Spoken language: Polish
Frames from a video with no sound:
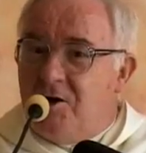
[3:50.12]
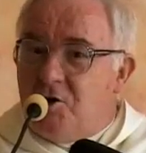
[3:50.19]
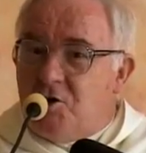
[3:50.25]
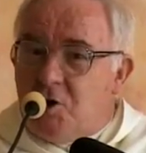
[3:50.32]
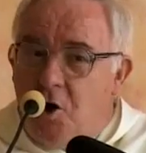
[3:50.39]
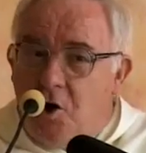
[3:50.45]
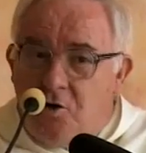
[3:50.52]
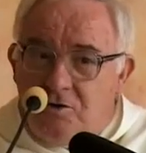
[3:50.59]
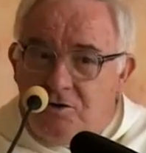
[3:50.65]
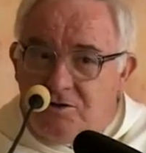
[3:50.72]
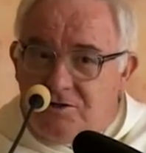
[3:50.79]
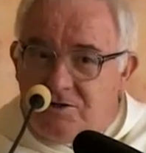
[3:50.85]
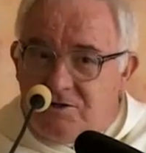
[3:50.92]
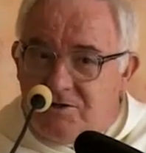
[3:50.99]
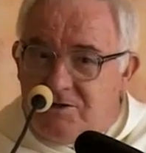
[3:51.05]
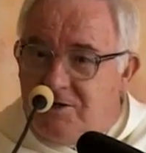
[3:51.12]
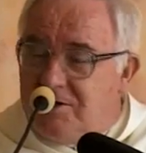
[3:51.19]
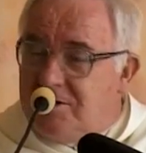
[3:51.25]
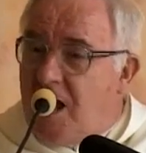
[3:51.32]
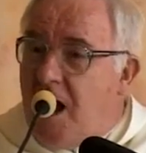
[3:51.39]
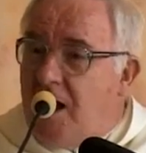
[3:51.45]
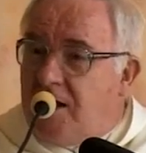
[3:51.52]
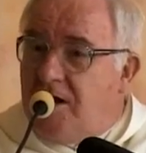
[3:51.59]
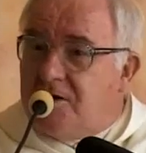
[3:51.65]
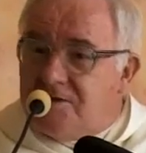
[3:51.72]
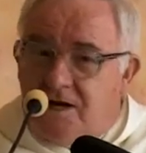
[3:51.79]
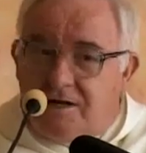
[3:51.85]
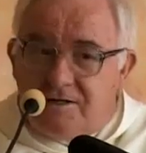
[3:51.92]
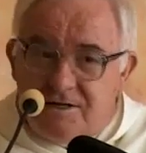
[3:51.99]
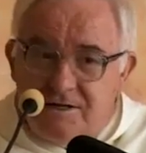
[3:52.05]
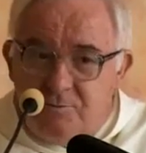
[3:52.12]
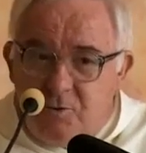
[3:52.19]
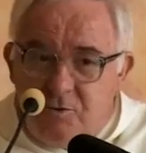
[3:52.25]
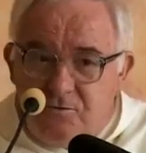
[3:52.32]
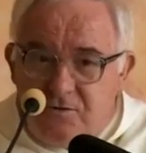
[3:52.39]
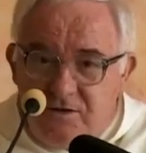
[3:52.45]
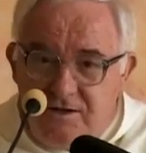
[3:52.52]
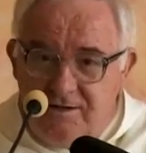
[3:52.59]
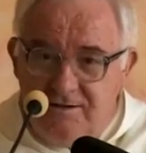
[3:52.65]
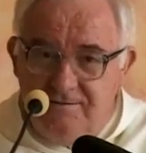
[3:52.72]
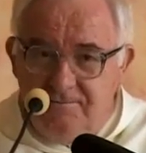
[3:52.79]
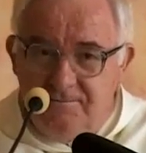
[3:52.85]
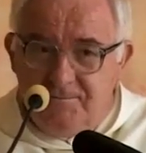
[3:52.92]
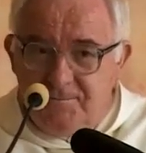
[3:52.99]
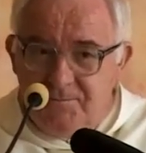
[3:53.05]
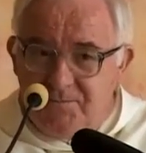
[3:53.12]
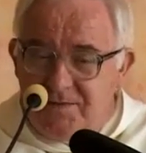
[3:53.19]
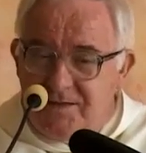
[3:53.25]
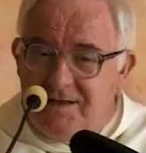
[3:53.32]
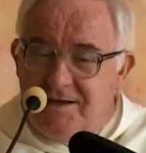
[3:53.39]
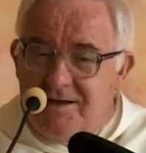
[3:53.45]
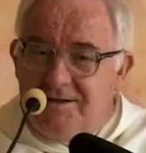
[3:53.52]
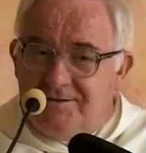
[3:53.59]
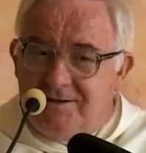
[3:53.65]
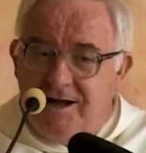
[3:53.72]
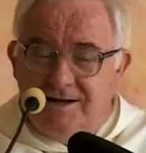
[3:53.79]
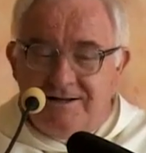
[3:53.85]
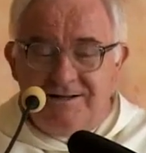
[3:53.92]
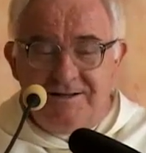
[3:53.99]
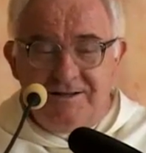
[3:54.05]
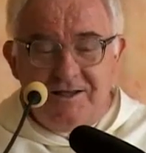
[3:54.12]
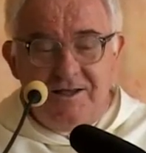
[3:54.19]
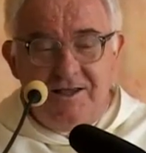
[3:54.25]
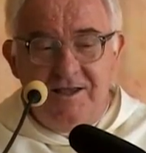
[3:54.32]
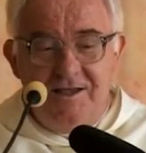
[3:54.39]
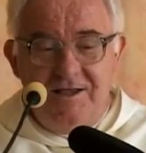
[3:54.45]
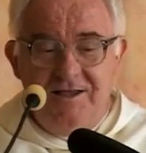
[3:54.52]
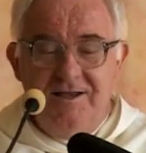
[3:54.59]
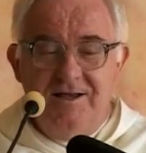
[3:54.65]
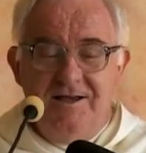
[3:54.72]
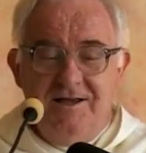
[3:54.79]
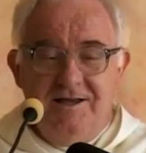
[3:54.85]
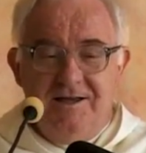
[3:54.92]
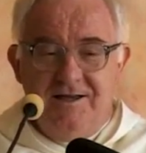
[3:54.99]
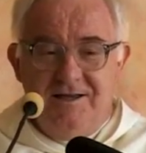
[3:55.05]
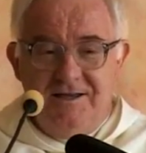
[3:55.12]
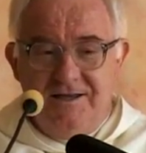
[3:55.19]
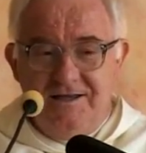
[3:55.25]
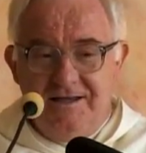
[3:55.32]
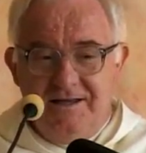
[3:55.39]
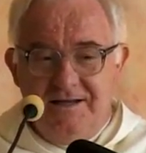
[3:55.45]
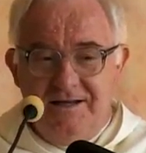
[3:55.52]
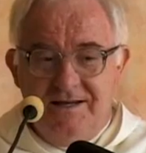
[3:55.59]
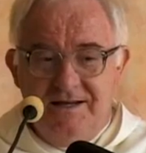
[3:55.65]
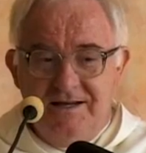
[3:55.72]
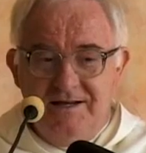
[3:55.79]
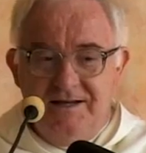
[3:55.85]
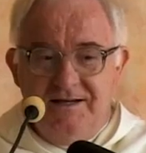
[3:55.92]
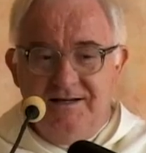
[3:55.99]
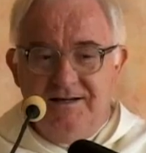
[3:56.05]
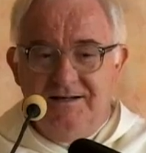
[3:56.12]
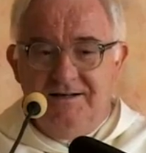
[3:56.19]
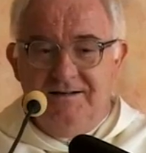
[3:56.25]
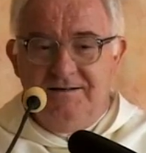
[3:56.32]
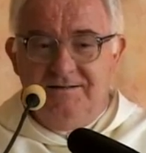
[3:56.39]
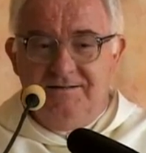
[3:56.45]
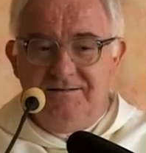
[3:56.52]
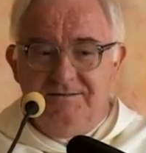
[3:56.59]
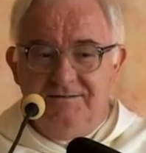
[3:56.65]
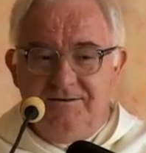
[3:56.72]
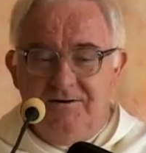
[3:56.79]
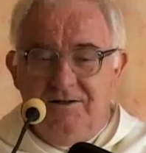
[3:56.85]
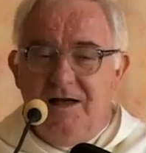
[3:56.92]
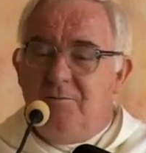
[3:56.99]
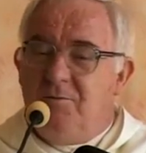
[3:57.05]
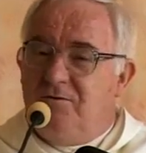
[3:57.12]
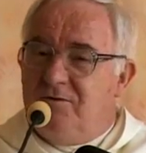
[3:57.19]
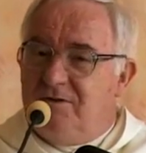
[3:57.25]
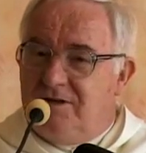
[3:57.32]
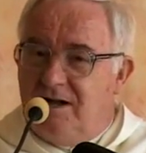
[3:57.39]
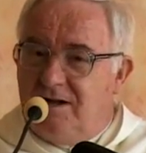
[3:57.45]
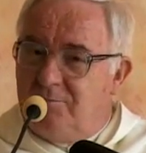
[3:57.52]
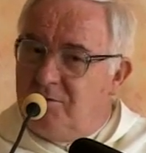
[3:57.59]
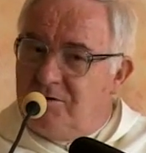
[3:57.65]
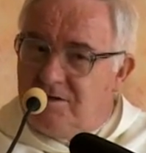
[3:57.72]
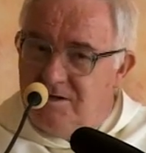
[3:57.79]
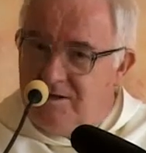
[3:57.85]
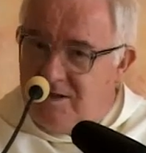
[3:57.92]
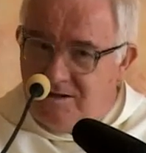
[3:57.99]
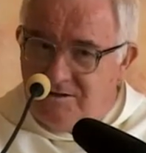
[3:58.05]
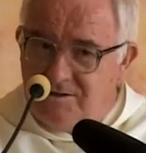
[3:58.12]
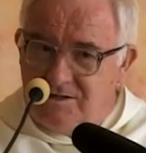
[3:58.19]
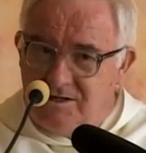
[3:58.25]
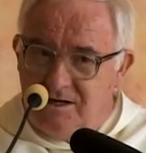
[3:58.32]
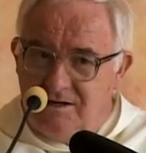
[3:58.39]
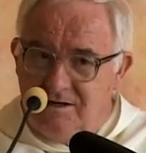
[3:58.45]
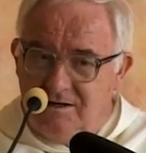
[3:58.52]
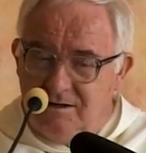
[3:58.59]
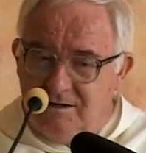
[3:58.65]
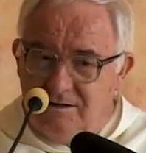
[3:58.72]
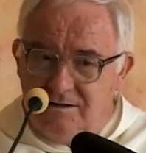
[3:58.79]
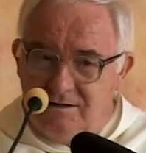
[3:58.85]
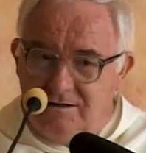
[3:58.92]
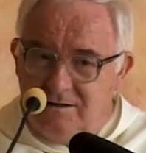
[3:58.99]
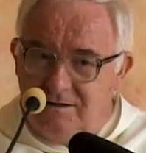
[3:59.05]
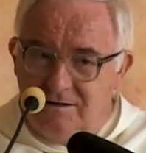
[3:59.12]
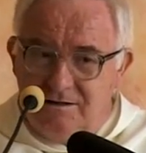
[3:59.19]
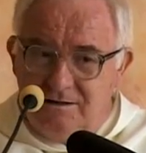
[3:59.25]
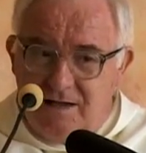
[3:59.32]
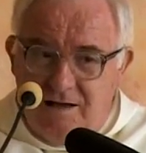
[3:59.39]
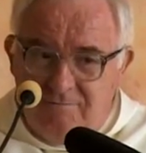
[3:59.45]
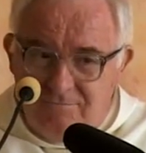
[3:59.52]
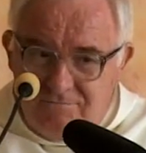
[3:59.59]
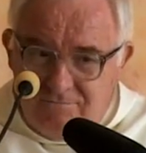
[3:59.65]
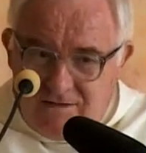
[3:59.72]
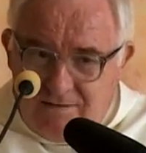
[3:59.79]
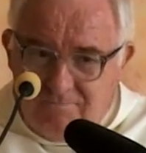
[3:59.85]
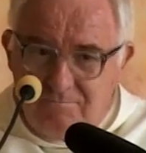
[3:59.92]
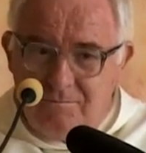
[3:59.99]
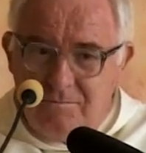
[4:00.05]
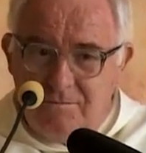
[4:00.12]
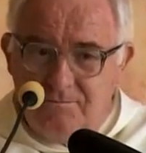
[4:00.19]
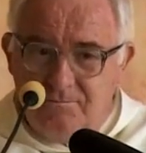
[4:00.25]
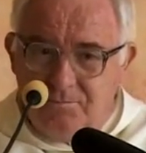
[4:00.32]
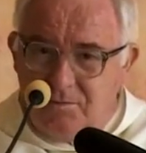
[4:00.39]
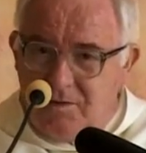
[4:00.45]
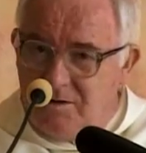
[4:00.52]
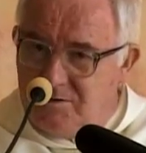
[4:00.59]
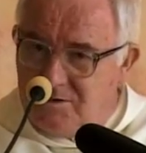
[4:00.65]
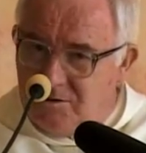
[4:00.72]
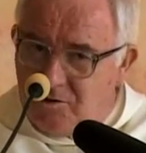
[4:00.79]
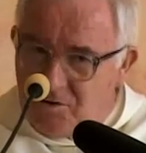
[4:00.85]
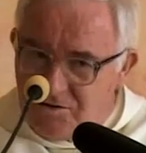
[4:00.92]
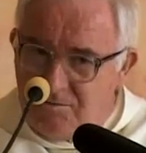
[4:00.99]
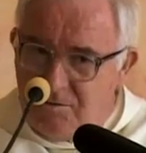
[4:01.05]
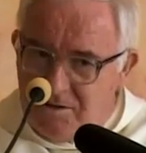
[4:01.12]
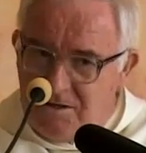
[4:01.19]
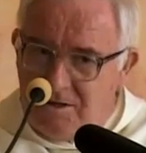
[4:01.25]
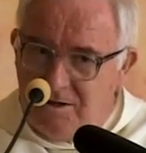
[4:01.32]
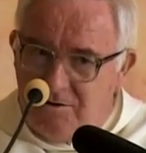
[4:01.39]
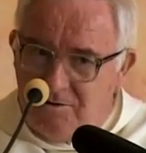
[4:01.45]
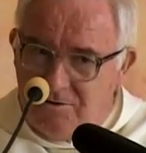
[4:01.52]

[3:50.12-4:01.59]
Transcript: Ksiądz takie rzeczy mówi? Tak. I y, y, ona mówi tak, proszę księdza, y, ja wiem, że rozbędzie